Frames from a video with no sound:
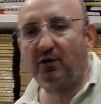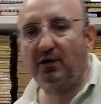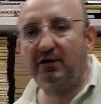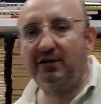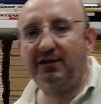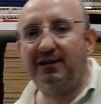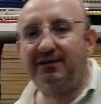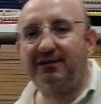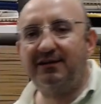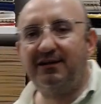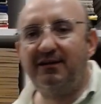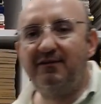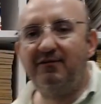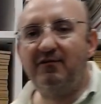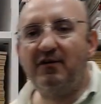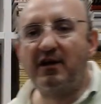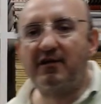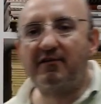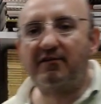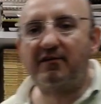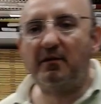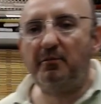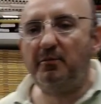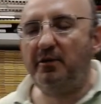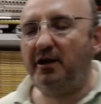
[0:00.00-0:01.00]
andate
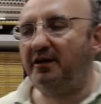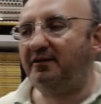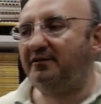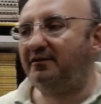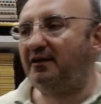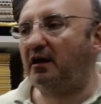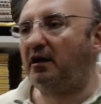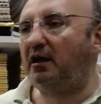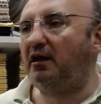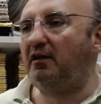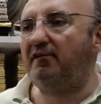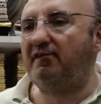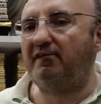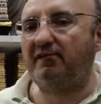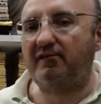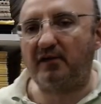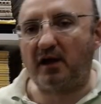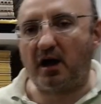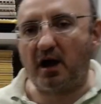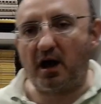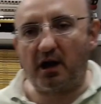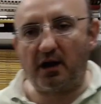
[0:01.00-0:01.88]
diversamente, chissà,